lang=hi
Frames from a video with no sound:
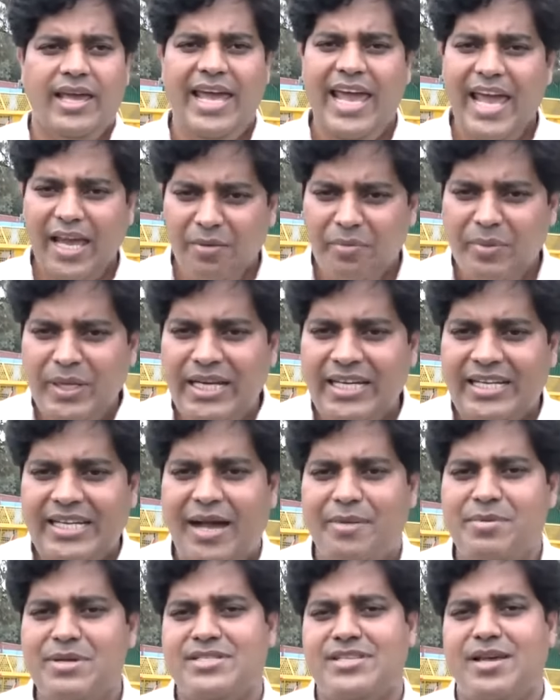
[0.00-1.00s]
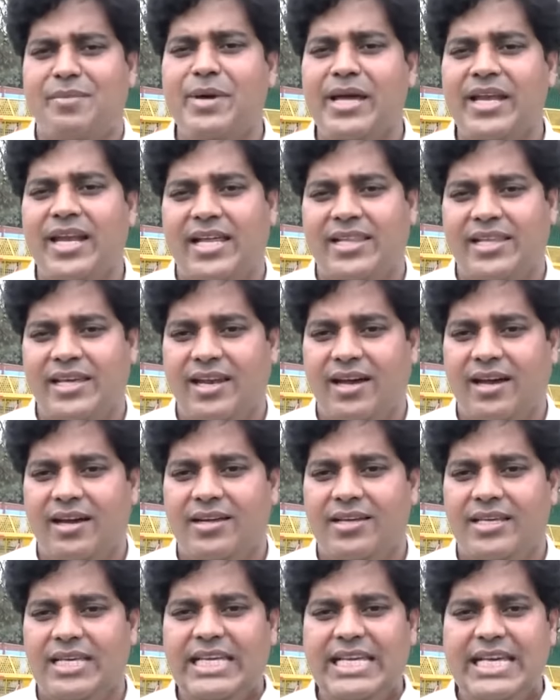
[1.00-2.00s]
एक मिनट का भी समय ना देना
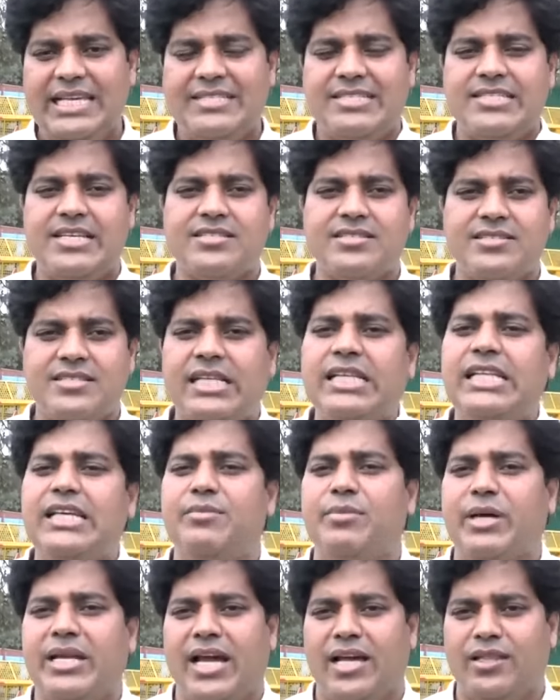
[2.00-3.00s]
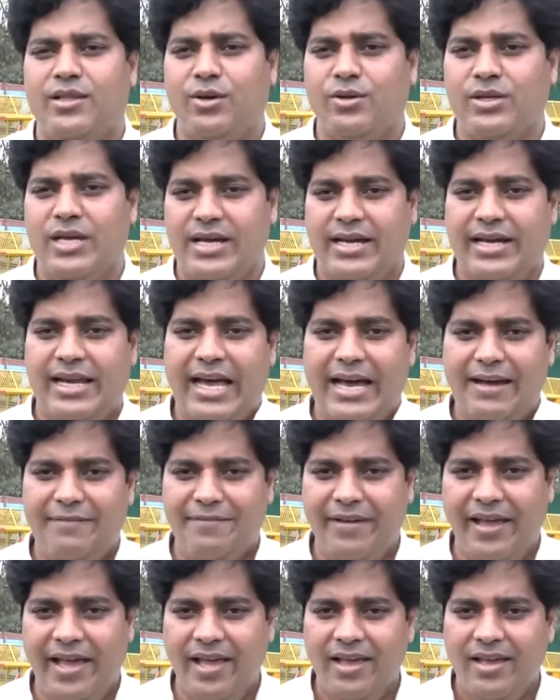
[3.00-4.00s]
ये संसदीय मर्यादाओं के
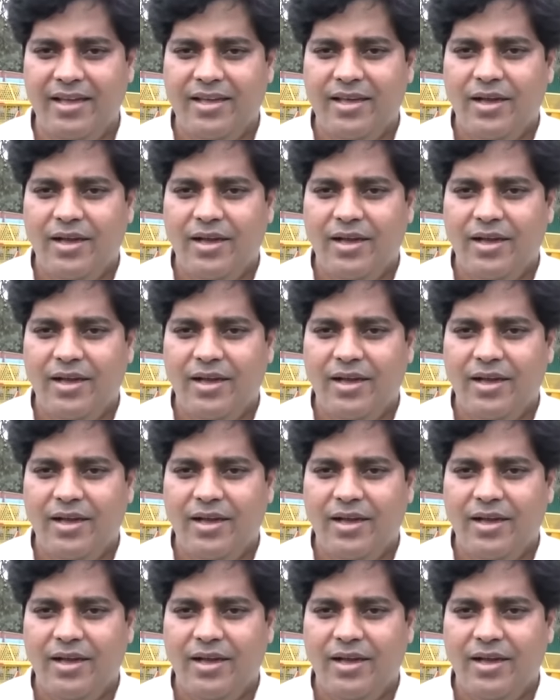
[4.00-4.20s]
खिलाफ है